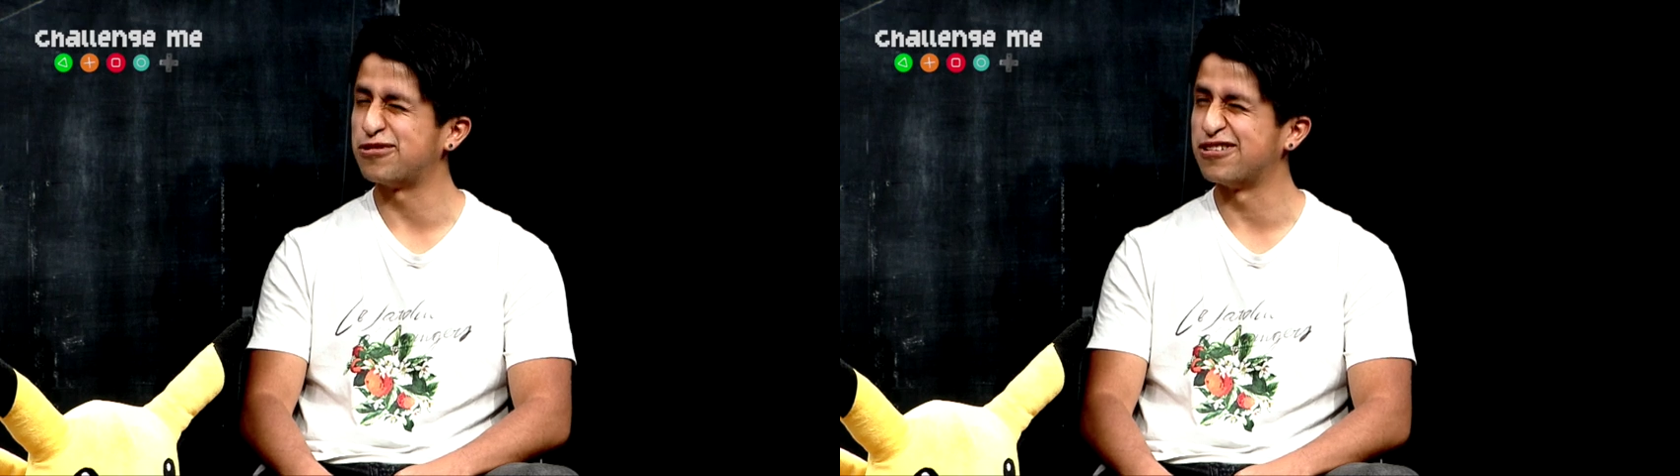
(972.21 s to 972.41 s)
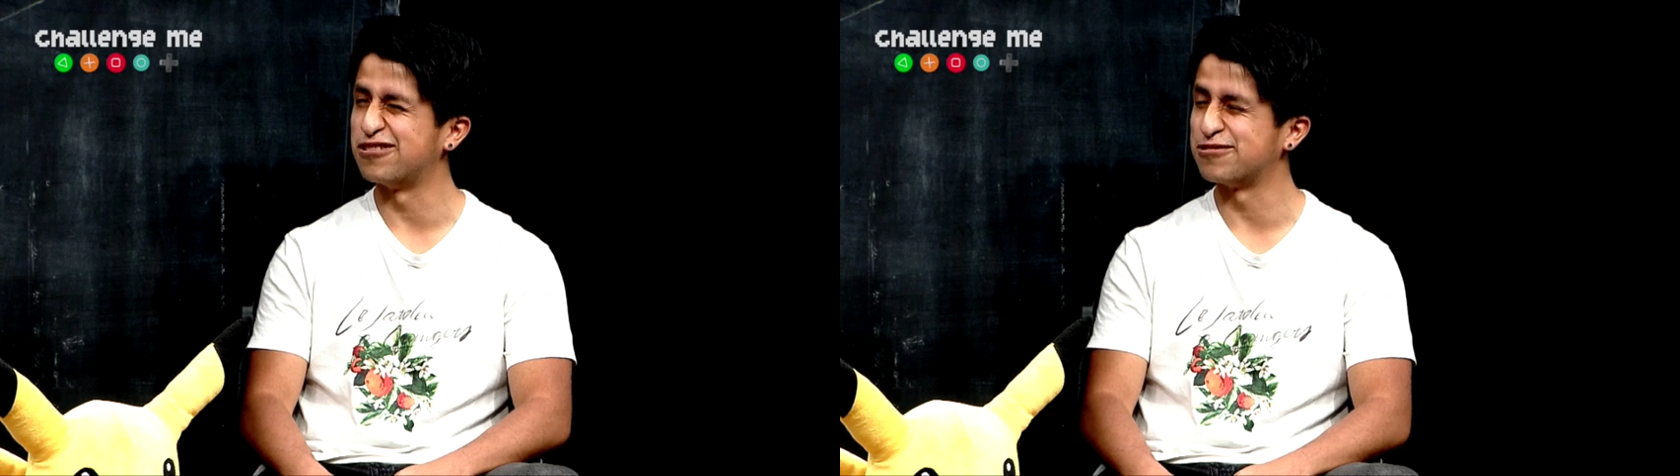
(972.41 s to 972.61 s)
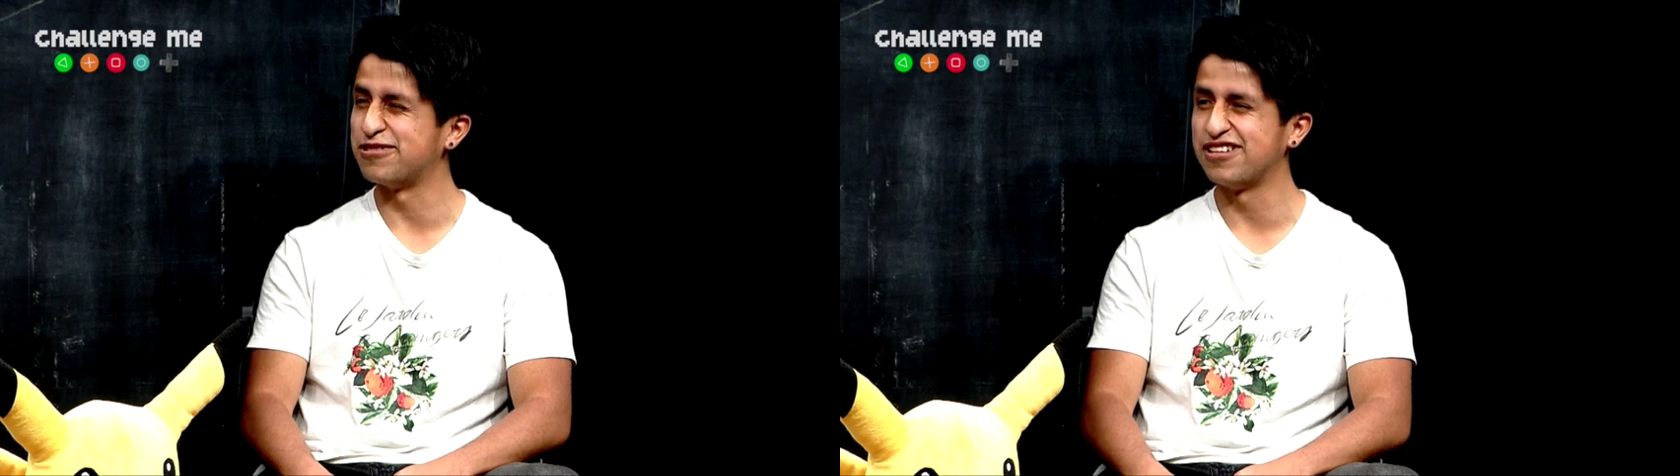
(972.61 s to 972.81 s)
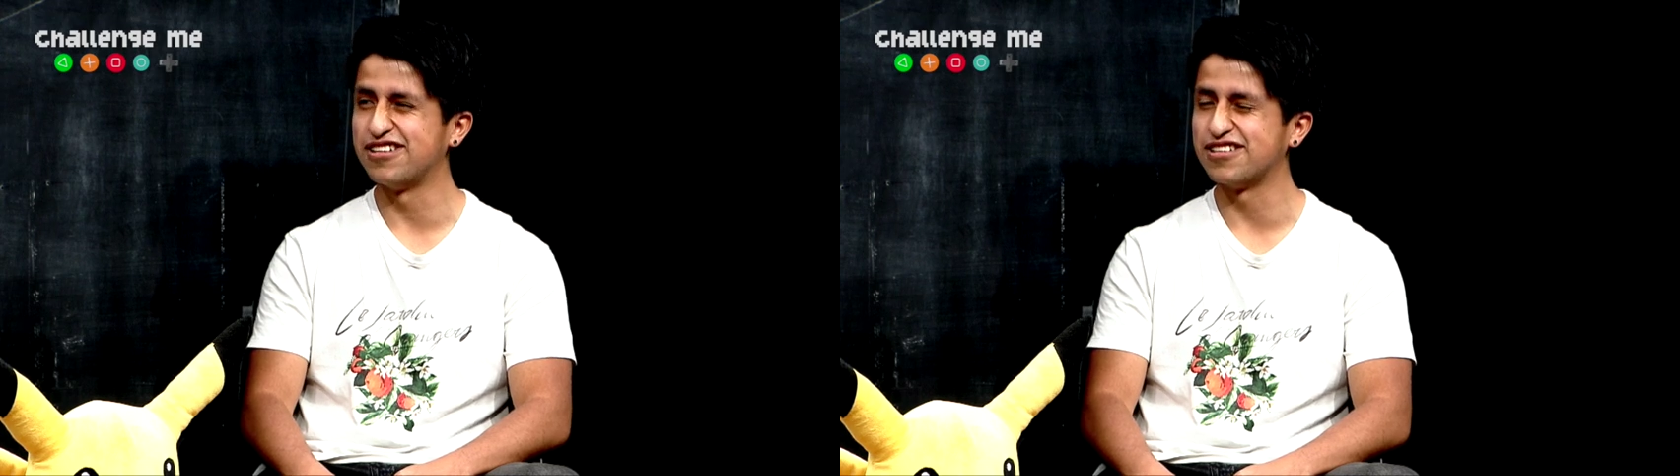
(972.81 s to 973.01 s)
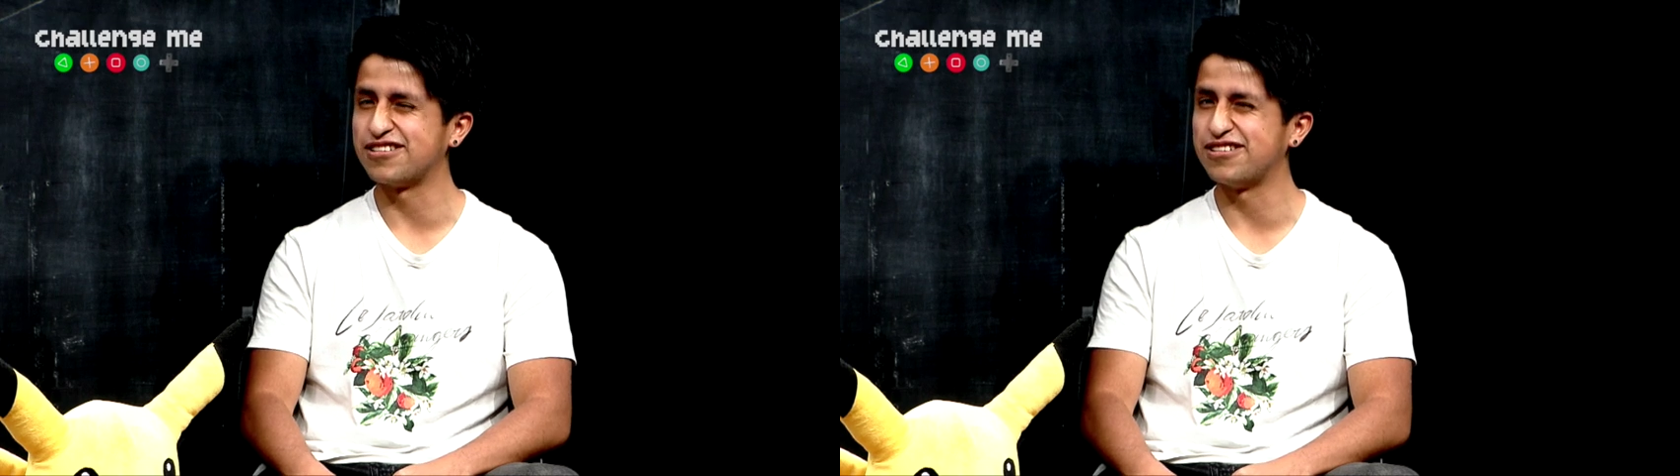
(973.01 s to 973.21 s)
por el
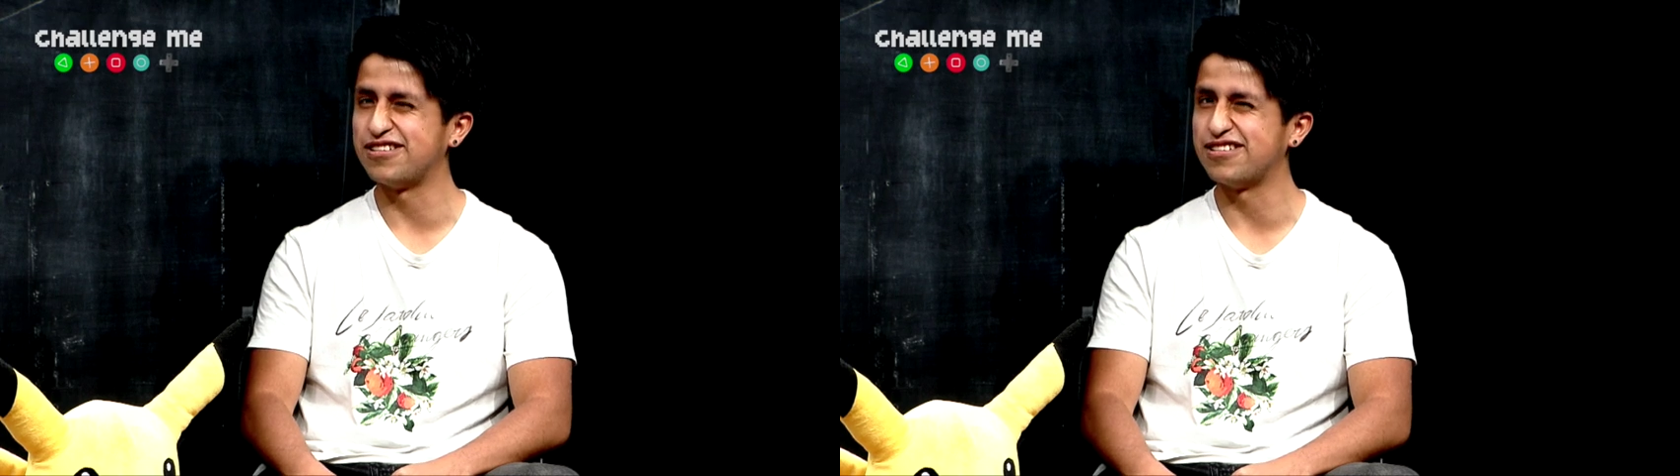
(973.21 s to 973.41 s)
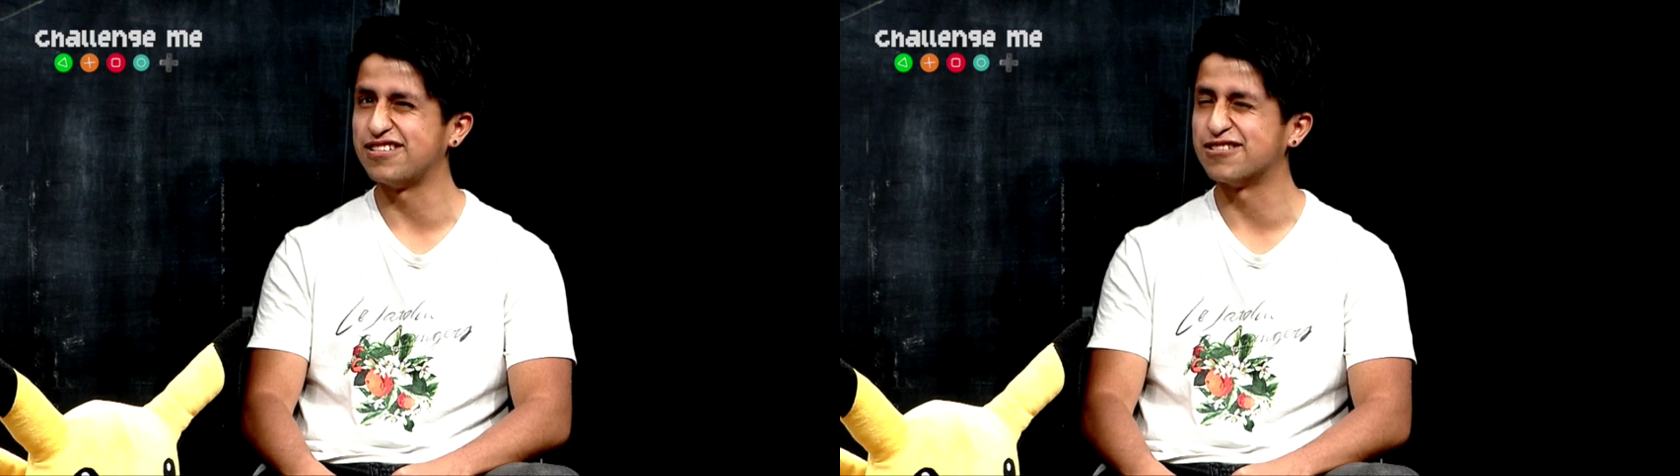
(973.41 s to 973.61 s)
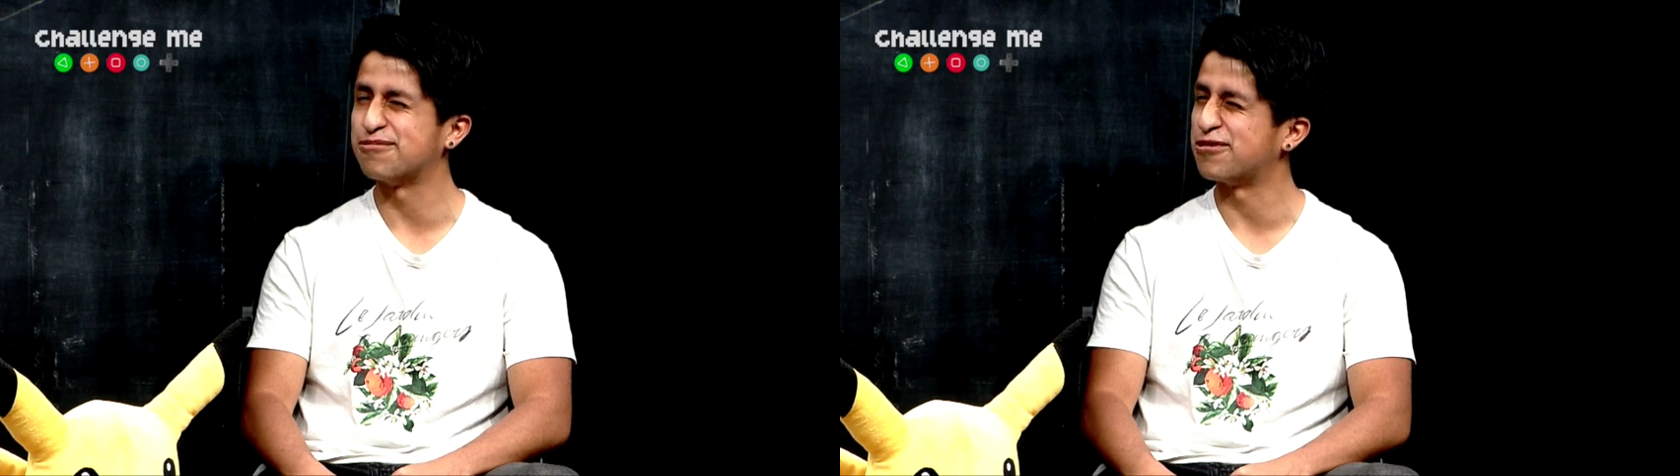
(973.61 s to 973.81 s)
2010 no,